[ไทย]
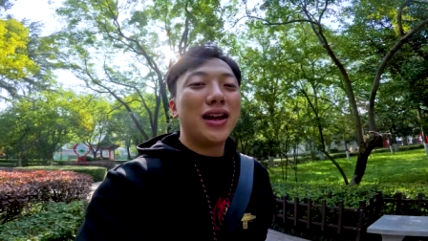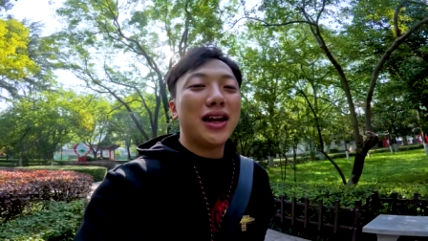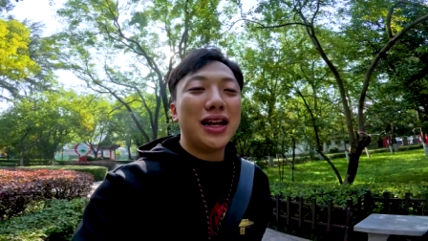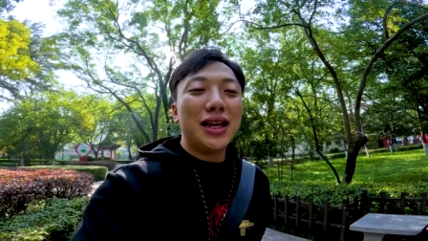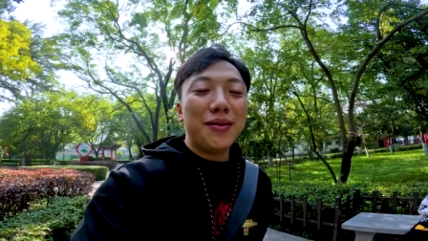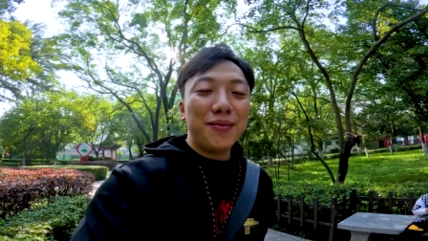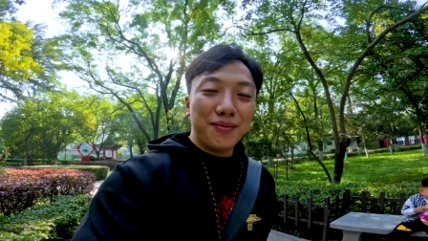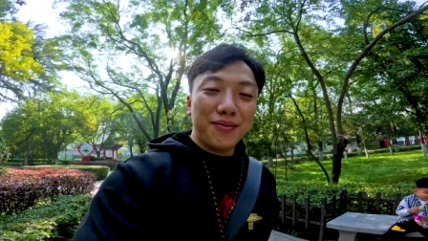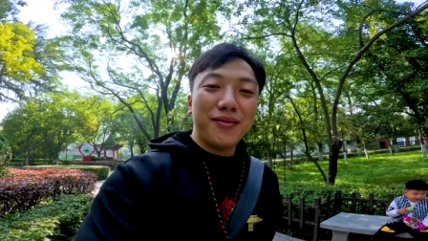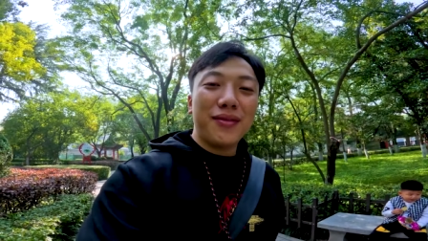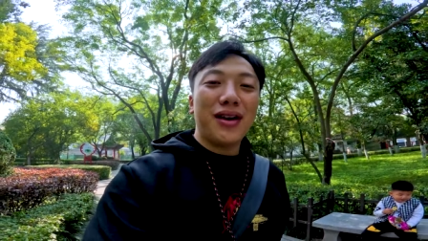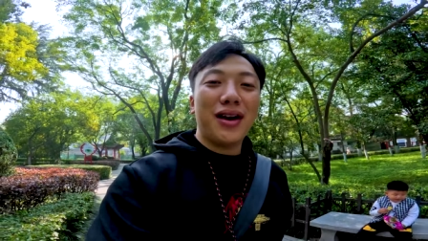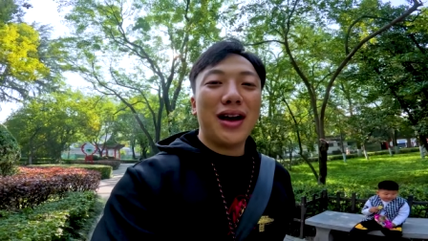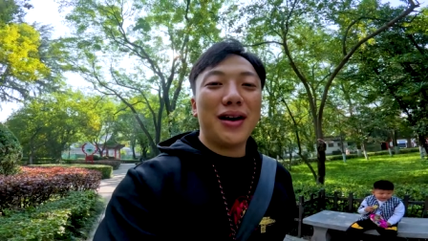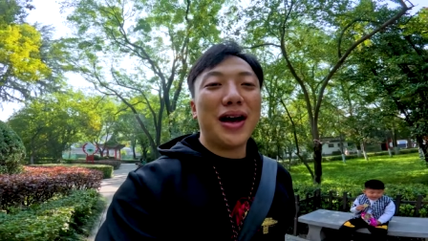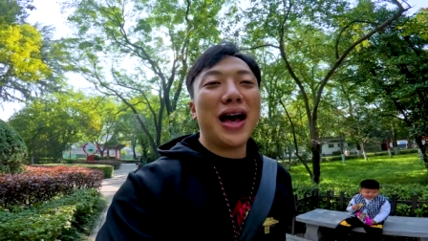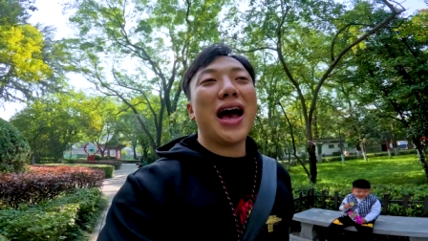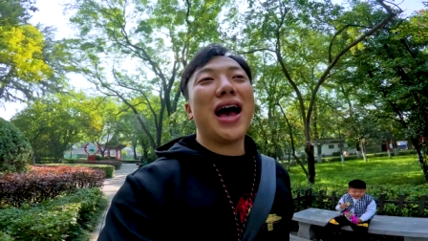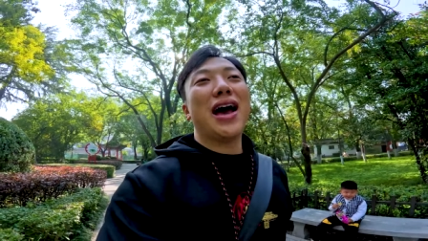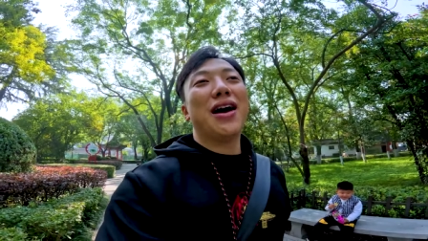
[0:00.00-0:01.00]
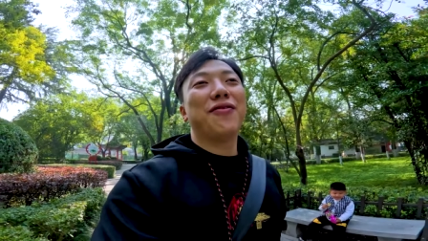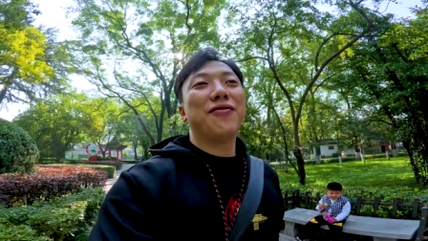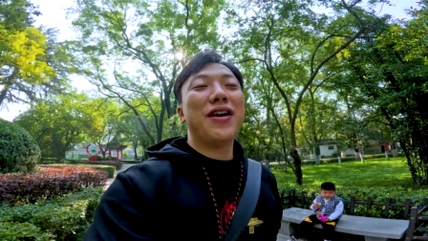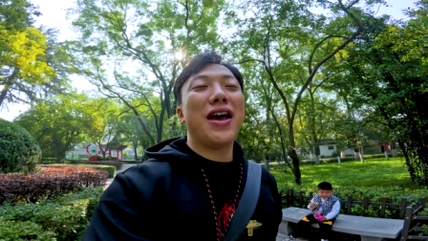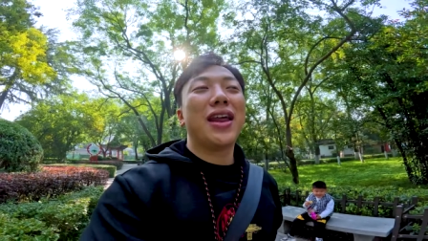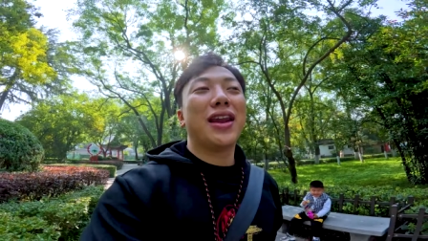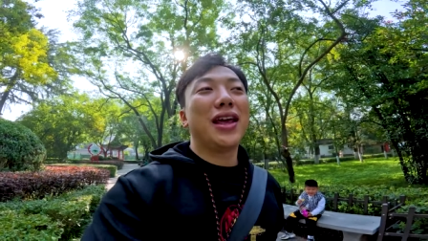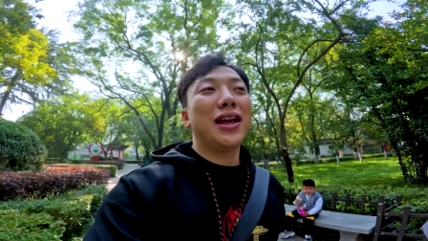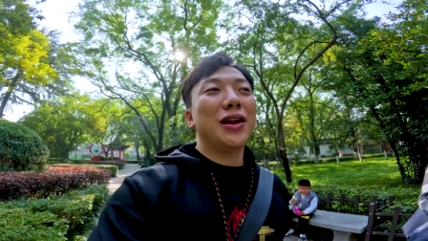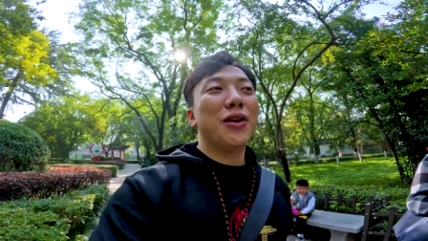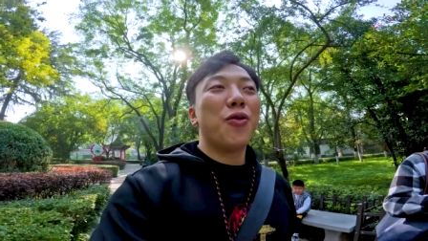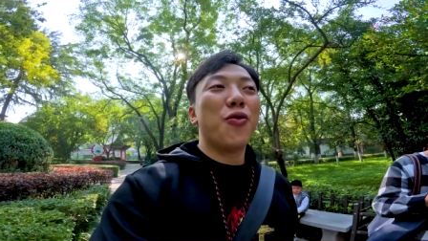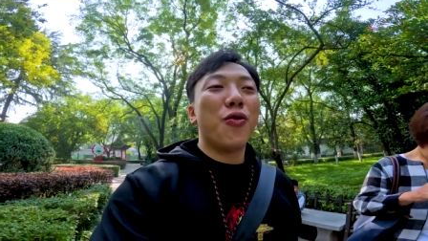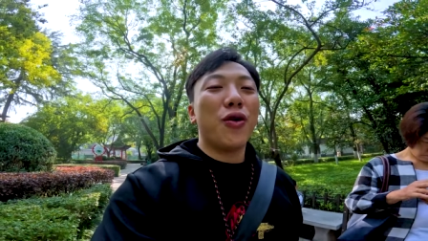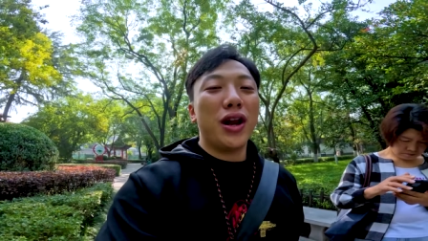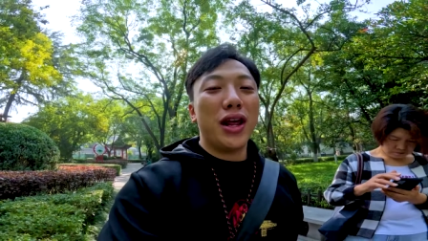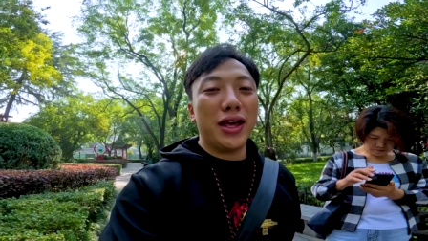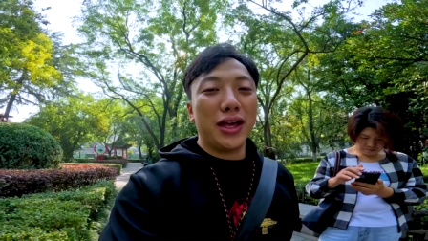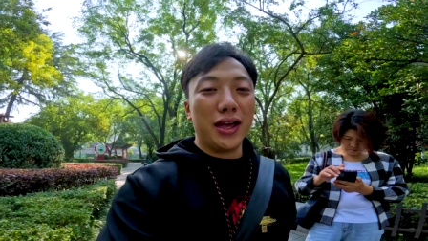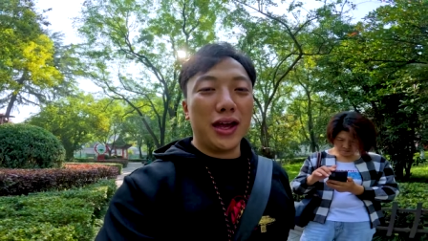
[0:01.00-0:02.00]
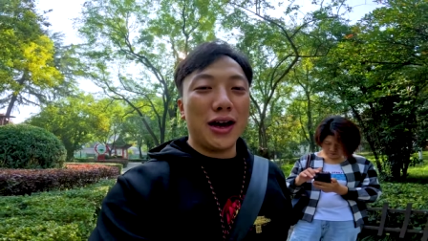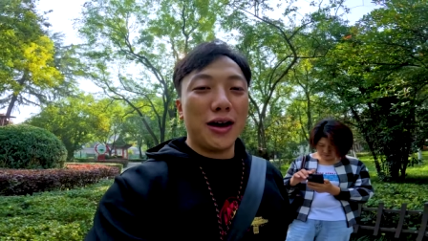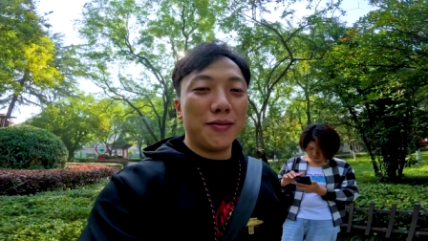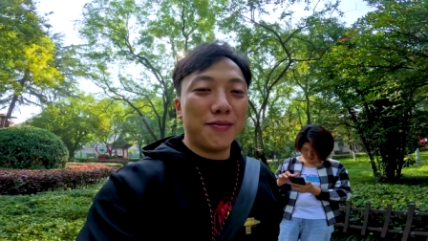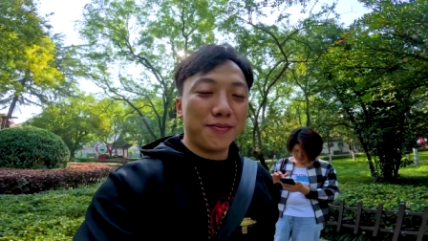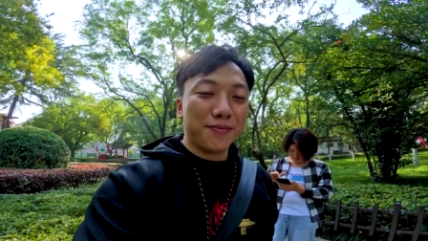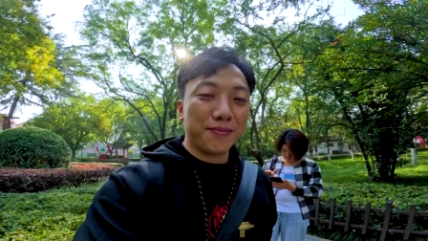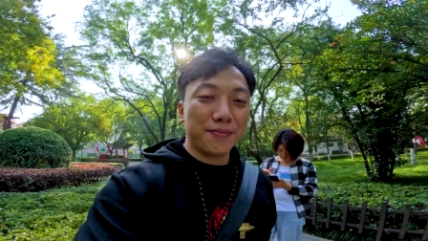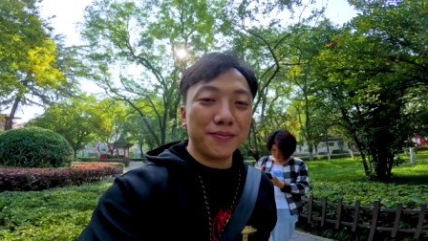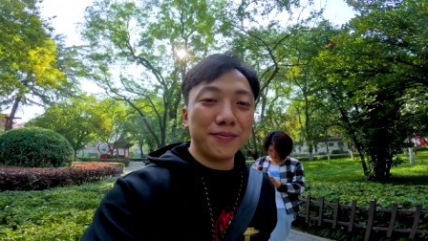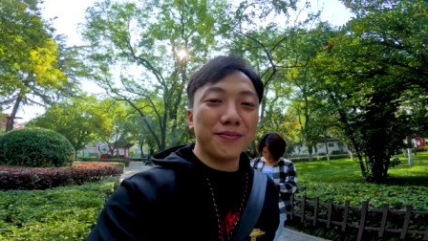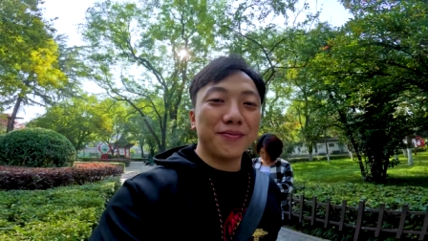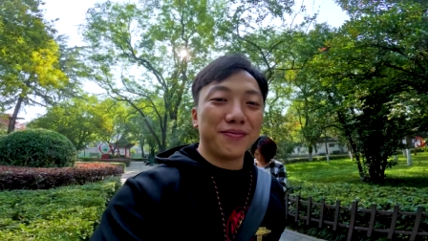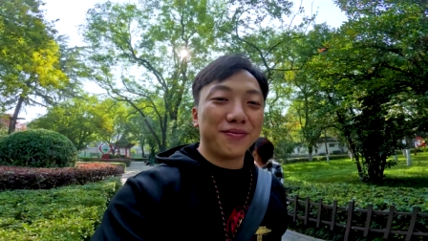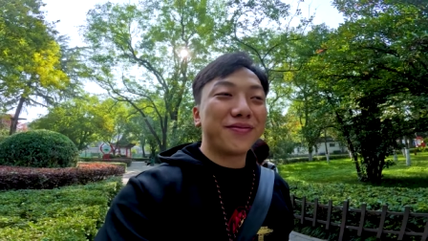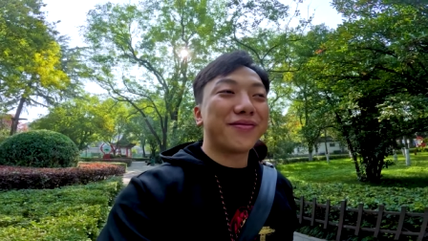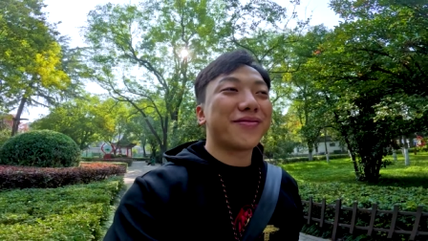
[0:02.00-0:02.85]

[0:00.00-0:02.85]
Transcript: รีบหาแฟนให้ลูกอะไรอย่างเงี้ยครับ อืม